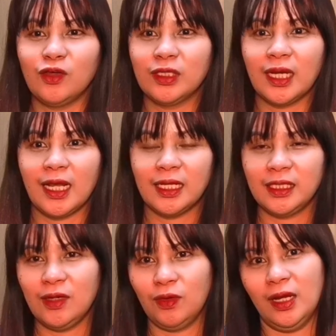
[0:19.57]
ayun,
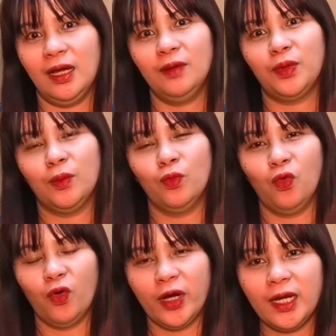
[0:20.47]
kararating ko lang from
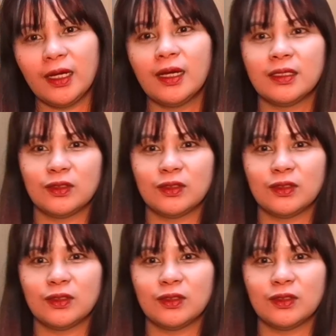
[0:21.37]
work.